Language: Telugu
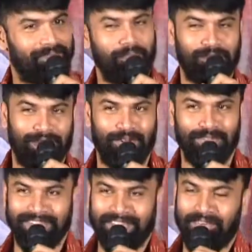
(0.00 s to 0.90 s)
బస్సుల్లో
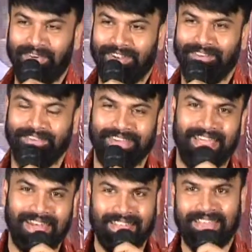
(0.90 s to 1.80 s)
తిరిగేవాళ్ళం
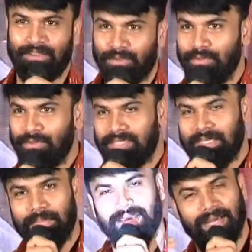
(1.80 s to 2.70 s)
ఇవన్నీ తిరుగుతూ
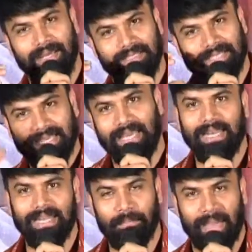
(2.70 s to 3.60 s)
సినిమా
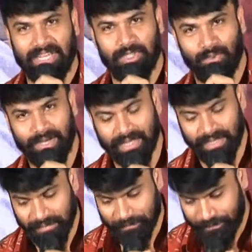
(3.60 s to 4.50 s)
చేయాలనే ప్యాషన్ ఉండేది